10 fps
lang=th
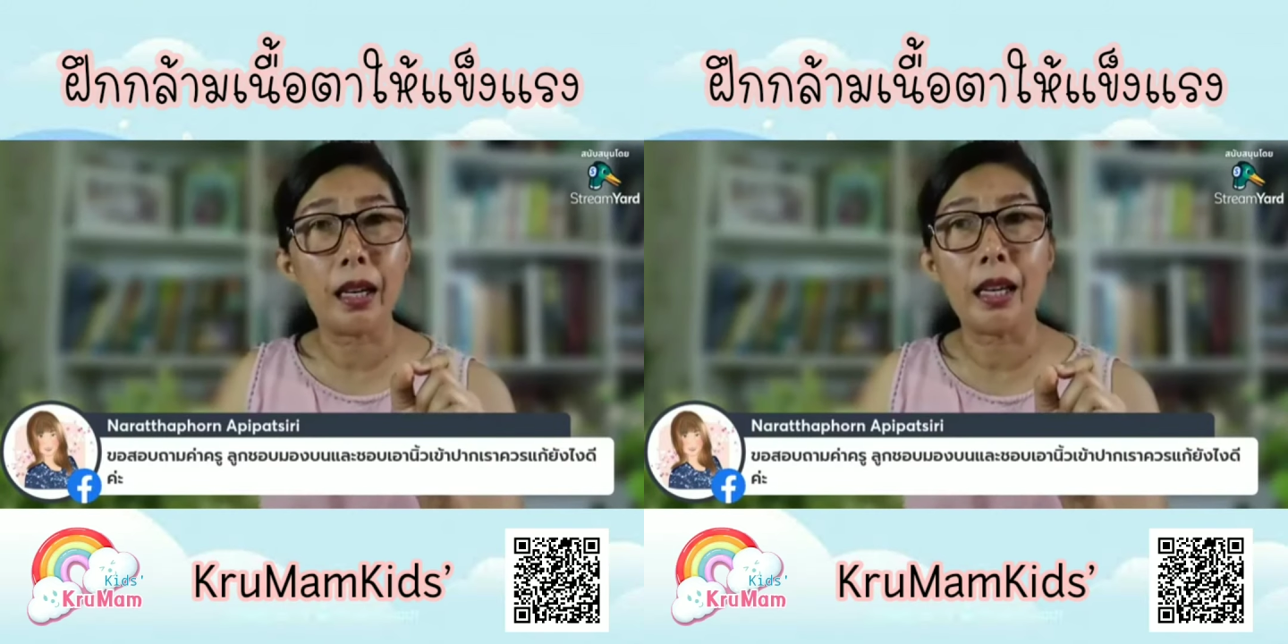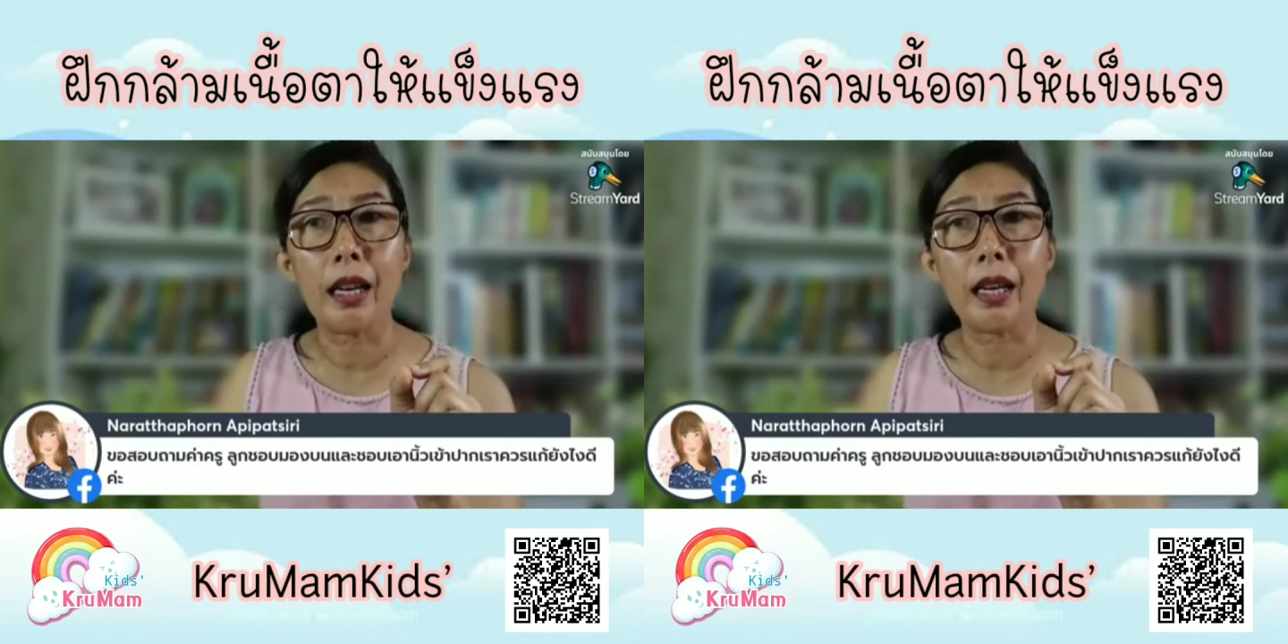
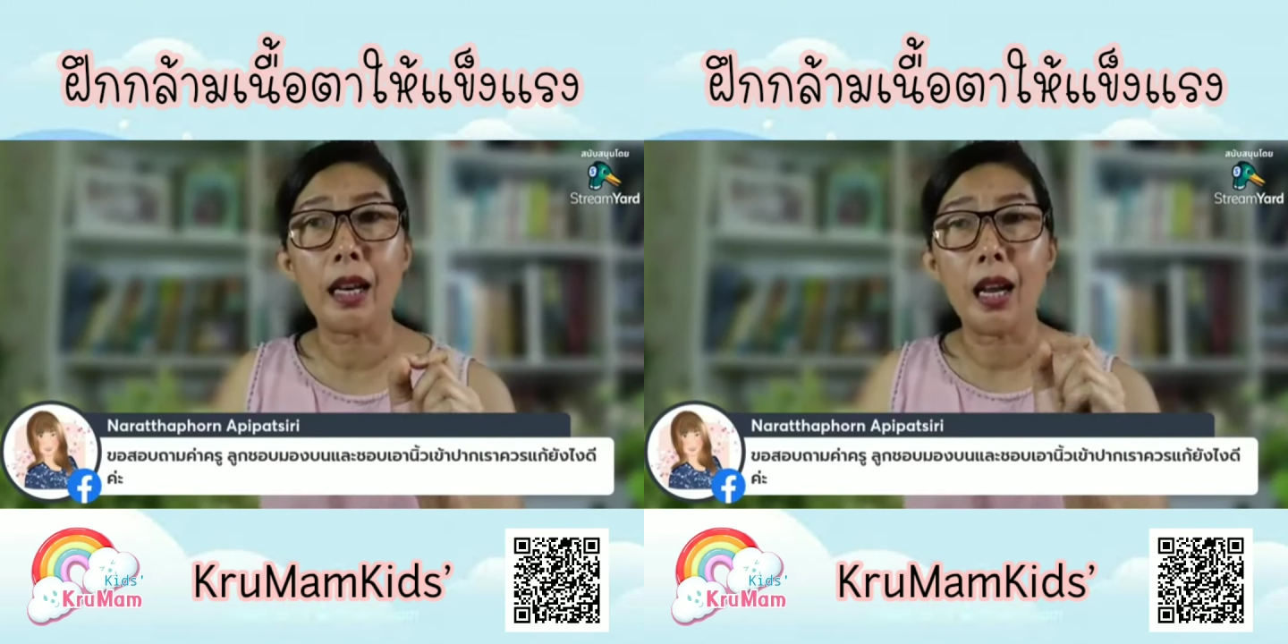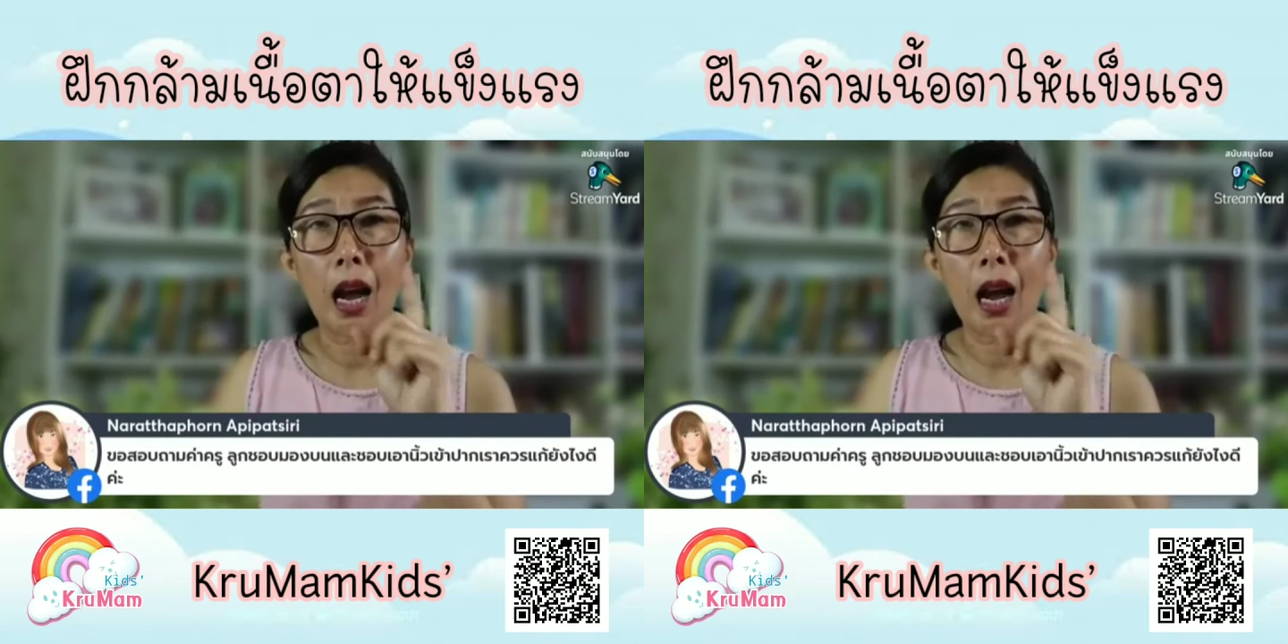นิด
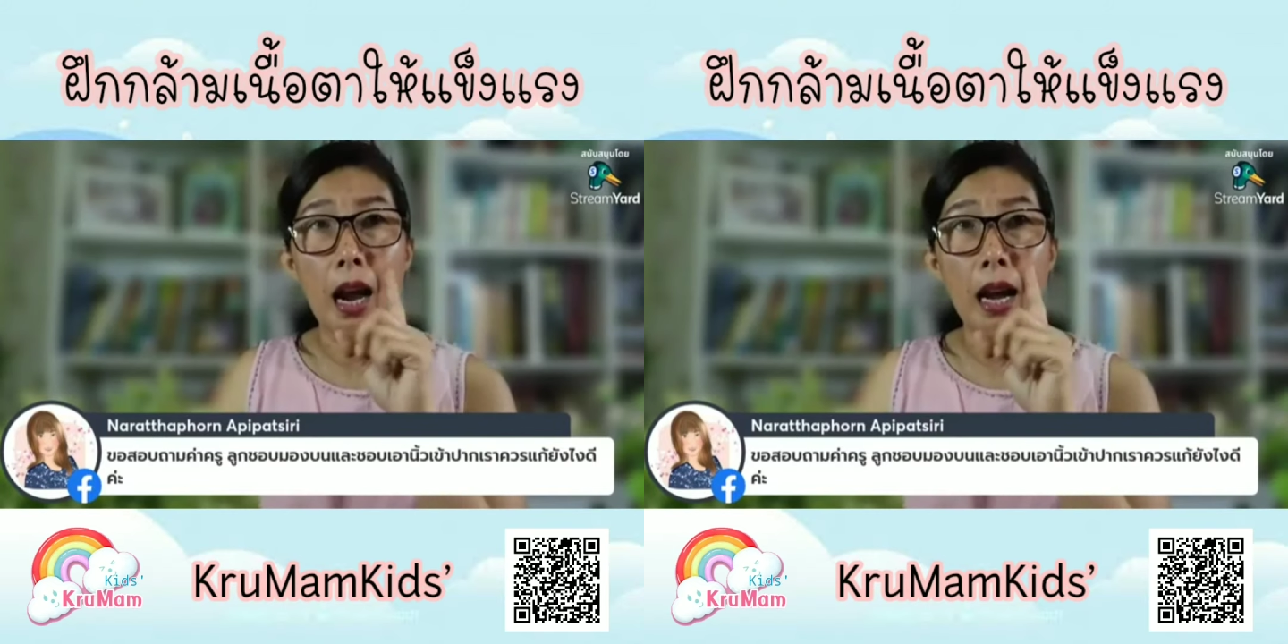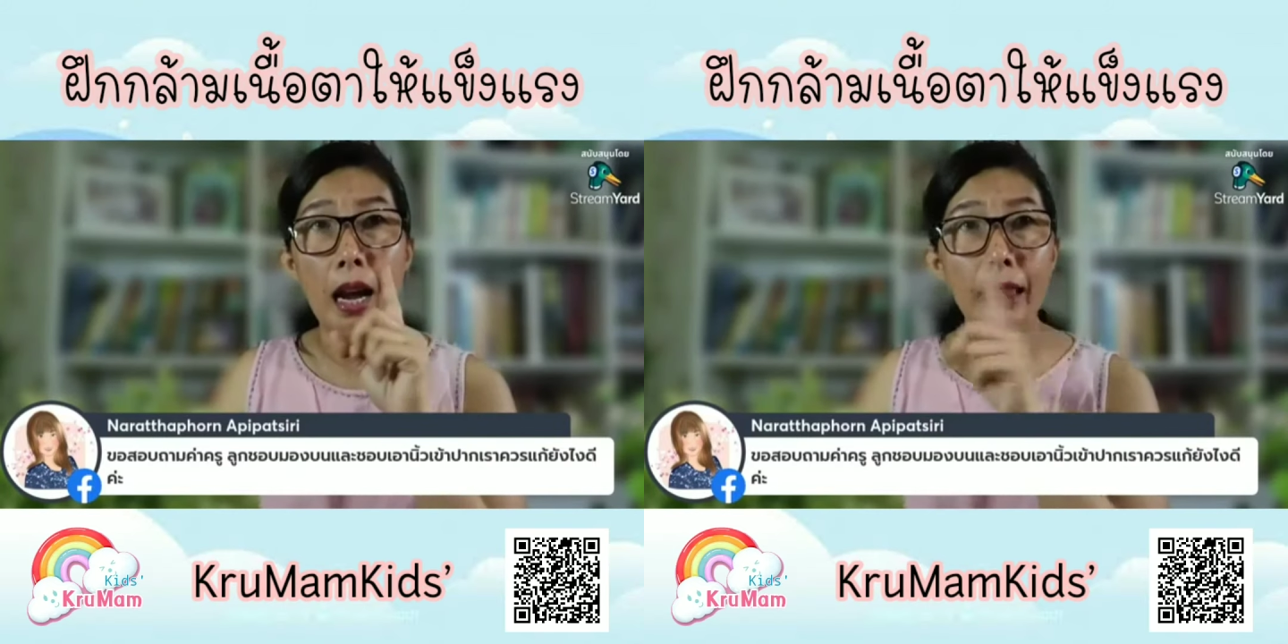ให้
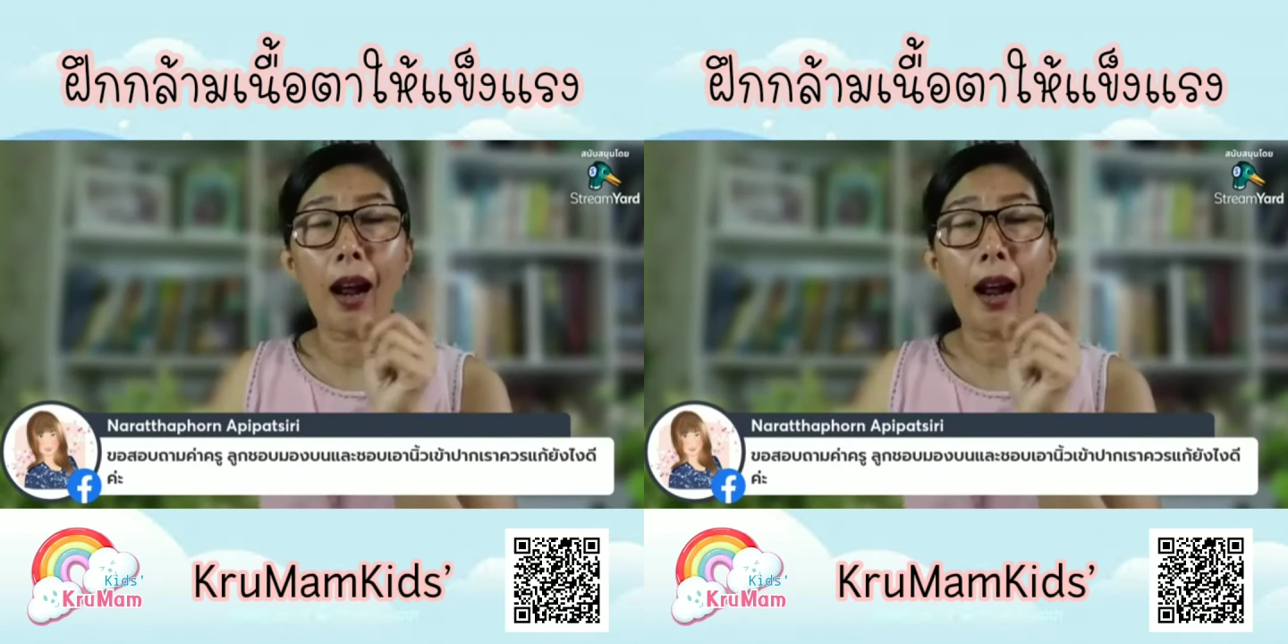ตา